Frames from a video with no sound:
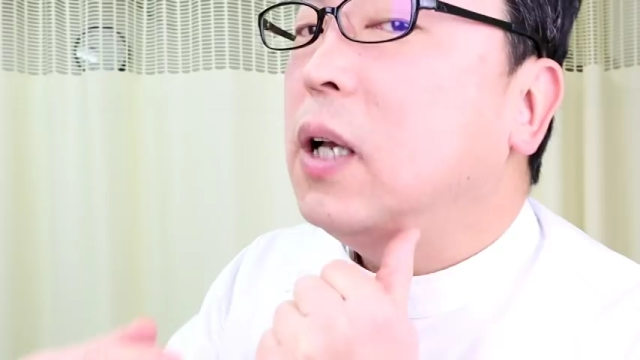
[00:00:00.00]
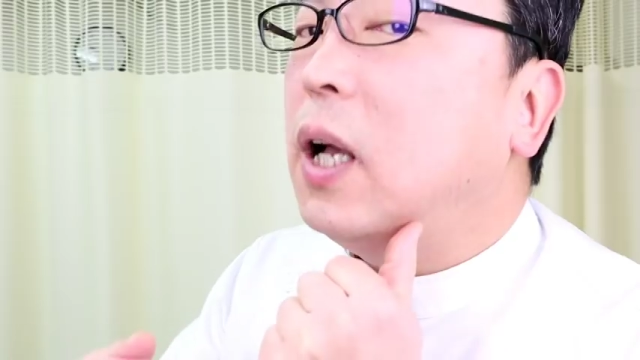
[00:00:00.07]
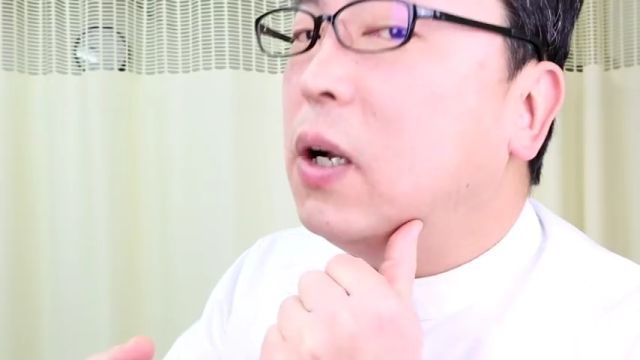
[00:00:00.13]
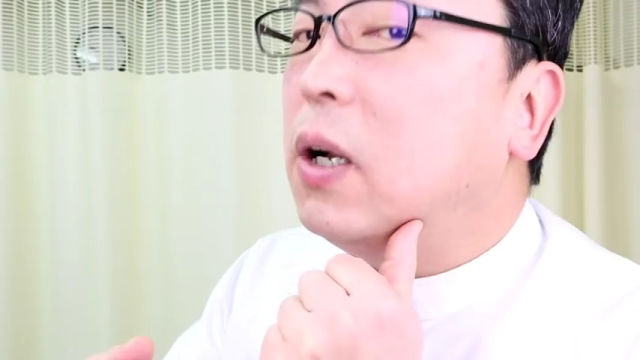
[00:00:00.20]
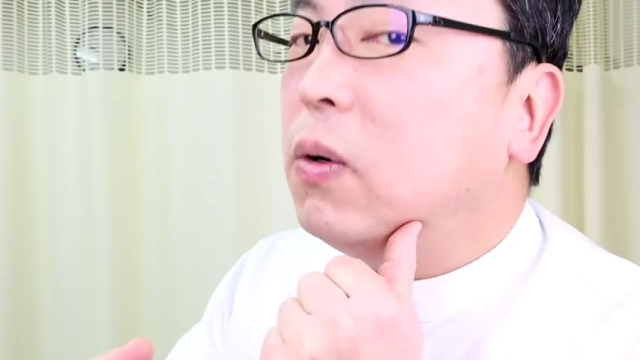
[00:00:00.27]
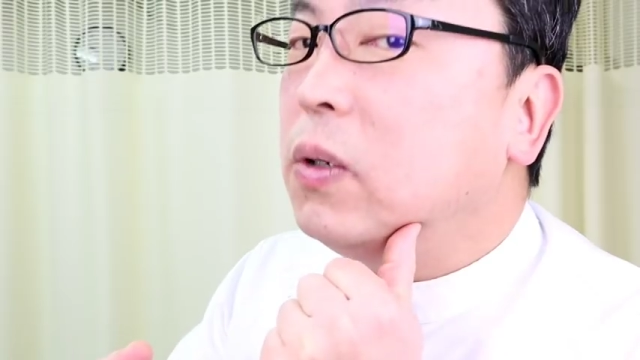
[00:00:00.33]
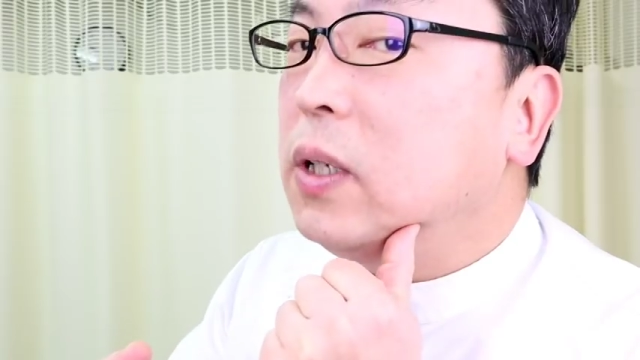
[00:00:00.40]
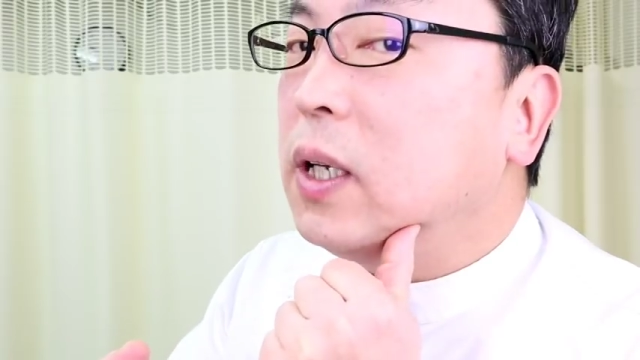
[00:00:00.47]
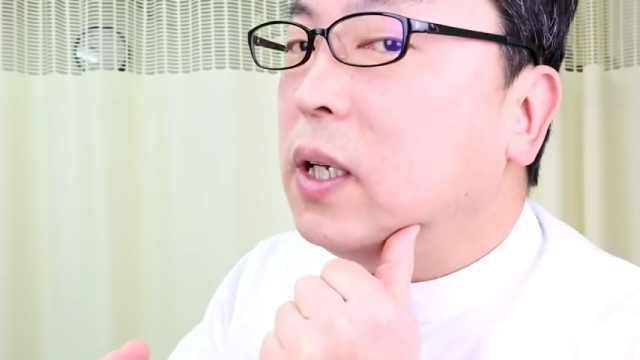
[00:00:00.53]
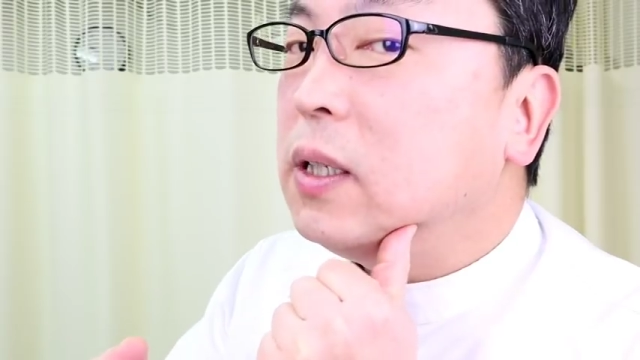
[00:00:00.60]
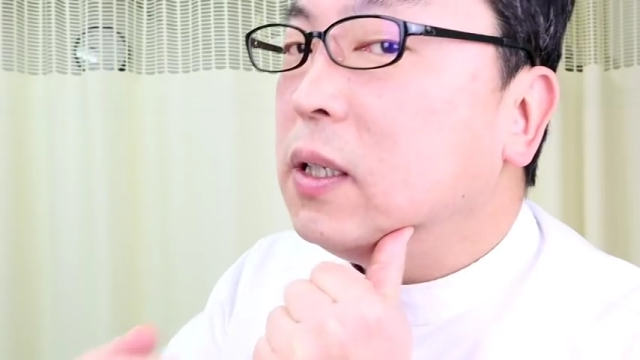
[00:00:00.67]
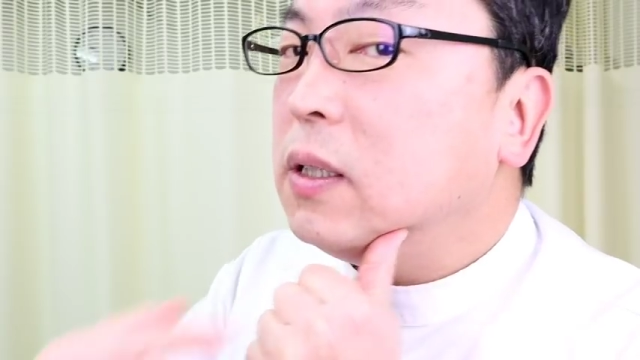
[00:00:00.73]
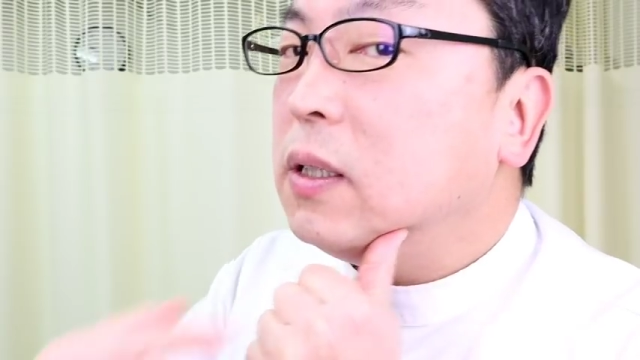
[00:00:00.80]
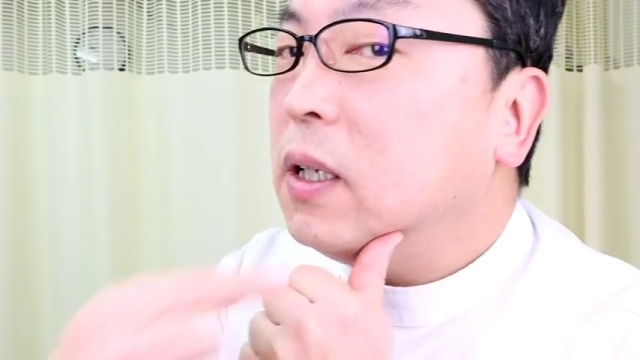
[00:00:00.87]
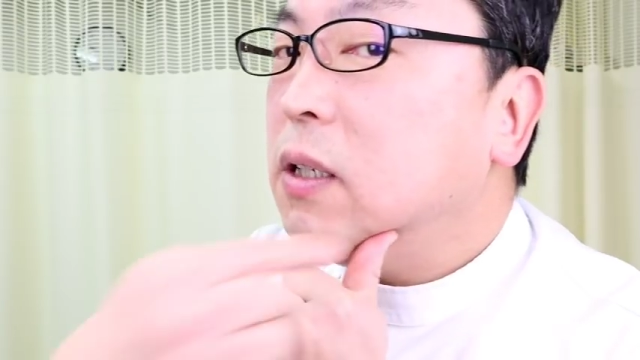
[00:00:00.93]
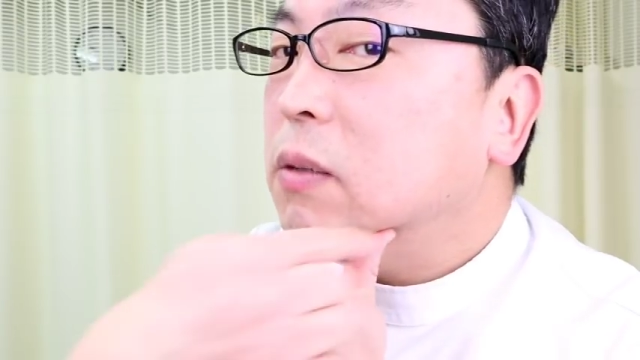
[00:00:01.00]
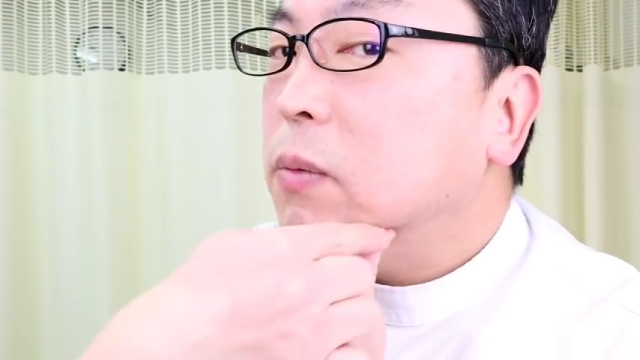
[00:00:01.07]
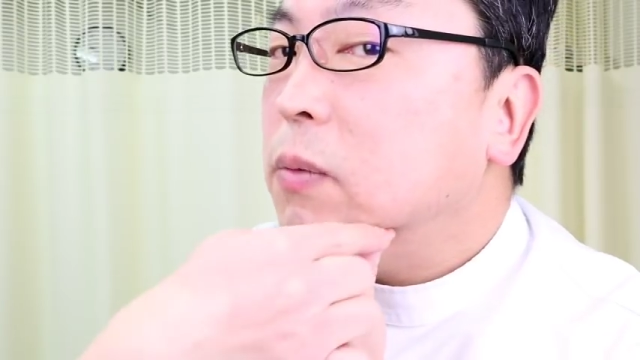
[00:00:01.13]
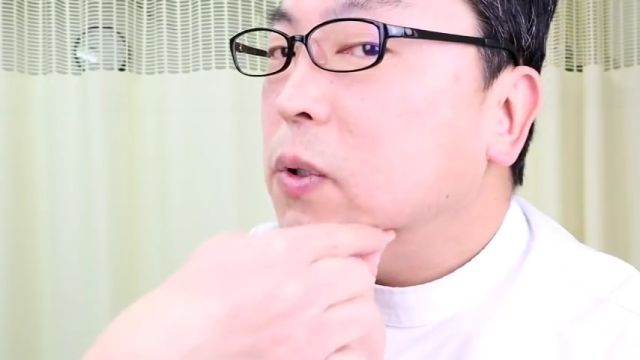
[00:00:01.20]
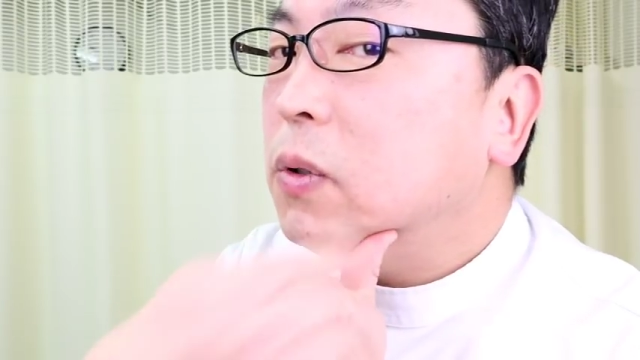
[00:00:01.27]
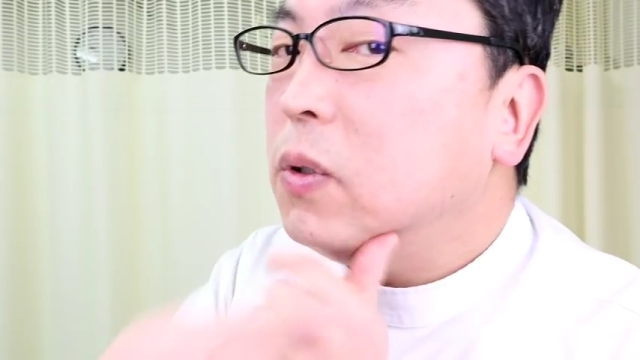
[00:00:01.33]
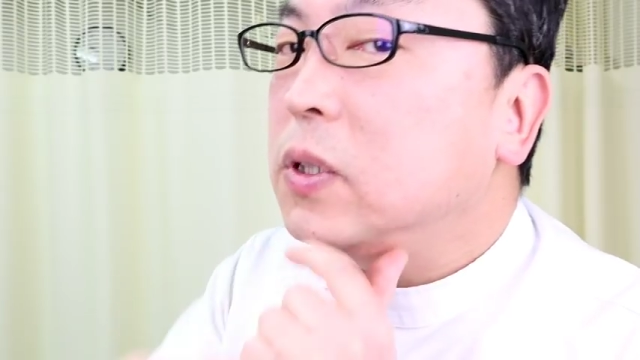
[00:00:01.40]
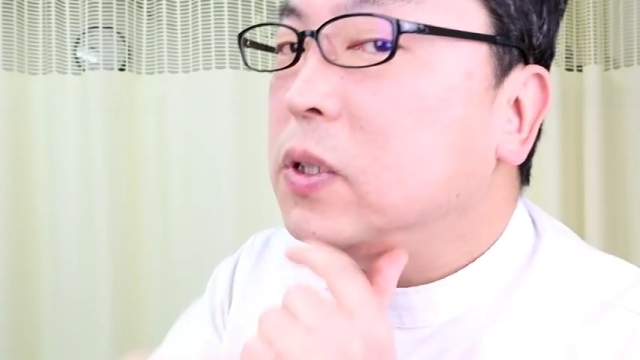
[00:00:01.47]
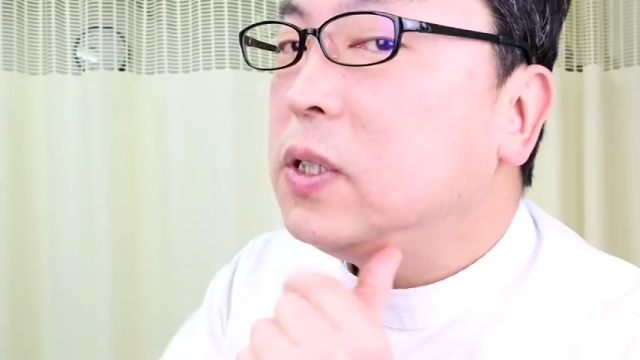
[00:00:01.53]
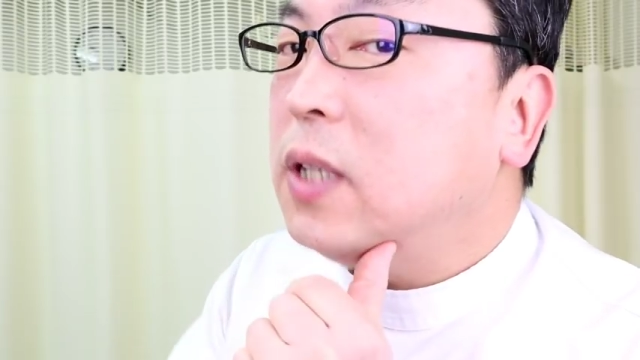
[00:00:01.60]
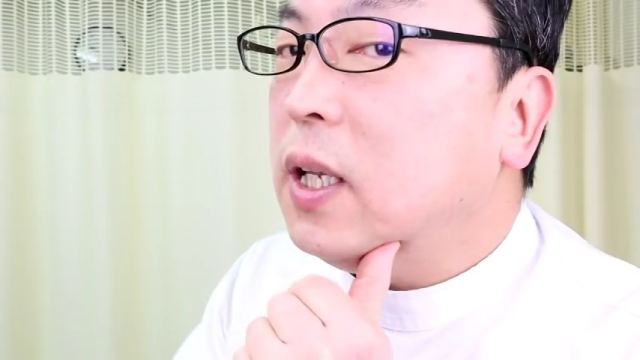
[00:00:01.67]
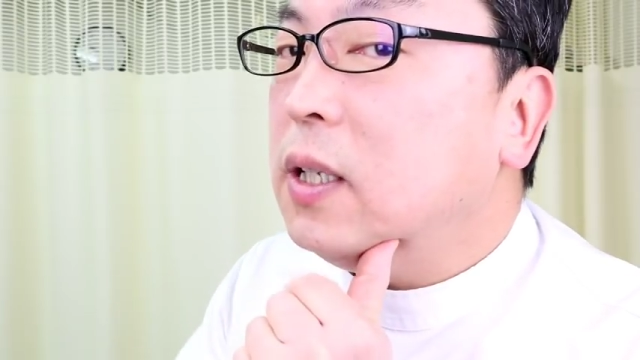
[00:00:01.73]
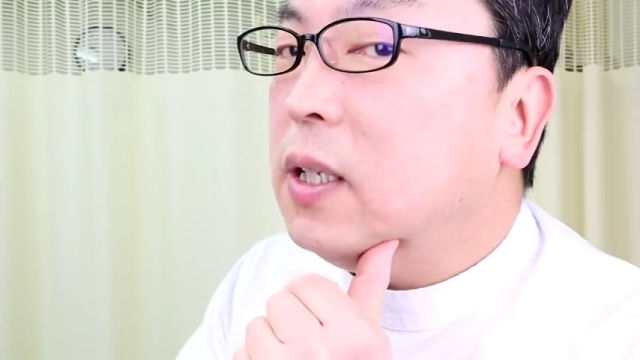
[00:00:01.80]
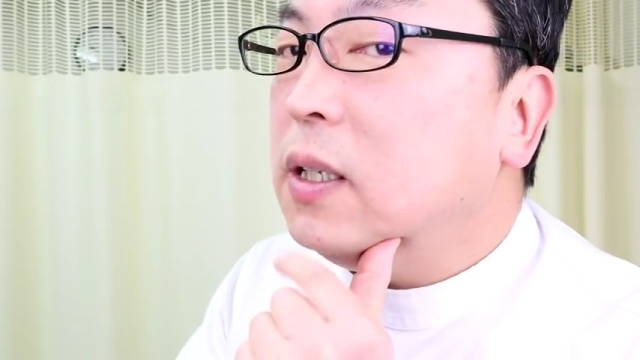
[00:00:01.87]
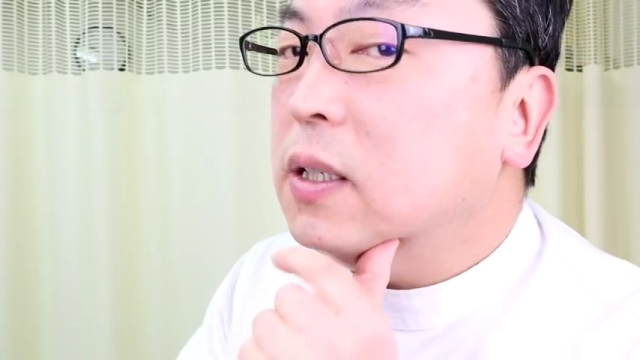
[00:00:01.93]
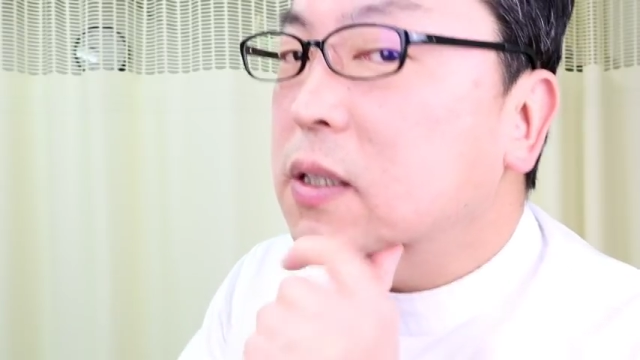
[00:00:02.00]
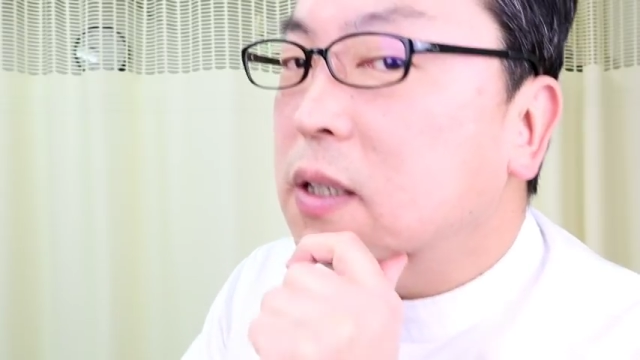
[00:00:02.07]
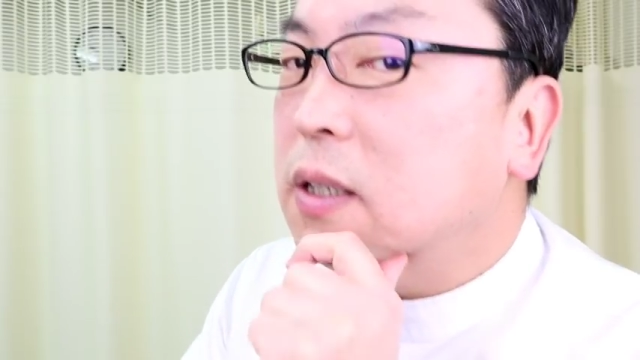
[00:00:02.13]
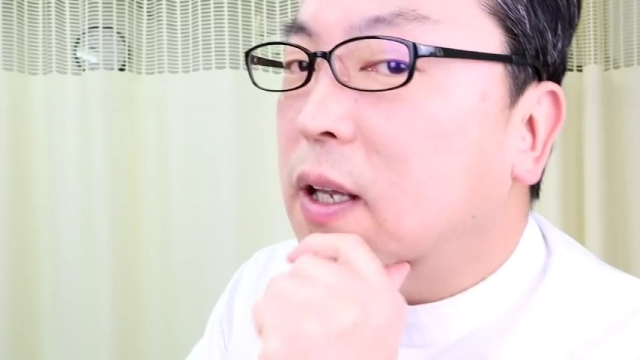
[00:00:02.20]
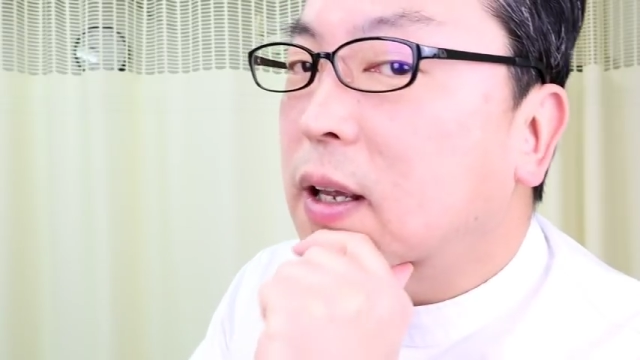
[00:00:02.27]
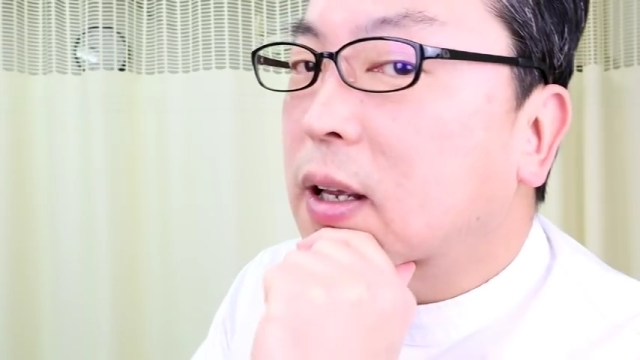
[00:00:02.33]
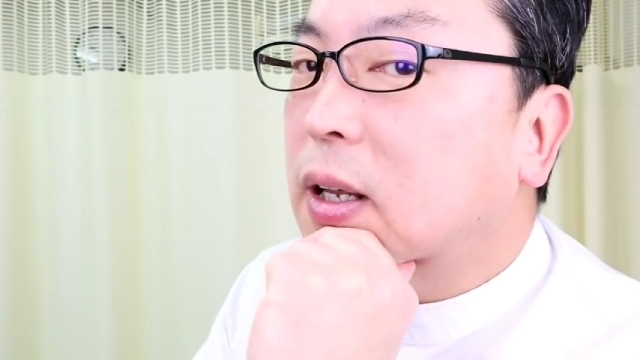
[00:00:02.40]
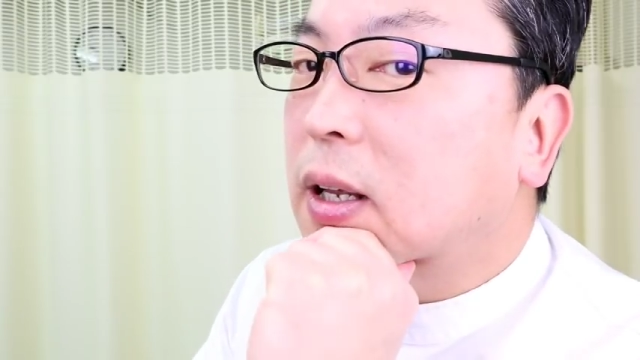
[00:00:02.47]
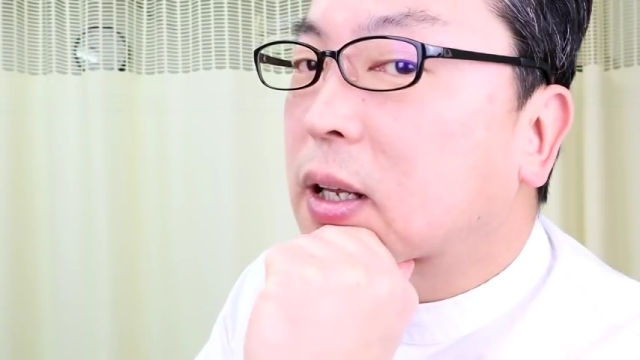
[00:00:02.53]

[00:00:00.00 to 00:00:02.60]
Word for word: 顎に当てた指を支点にして、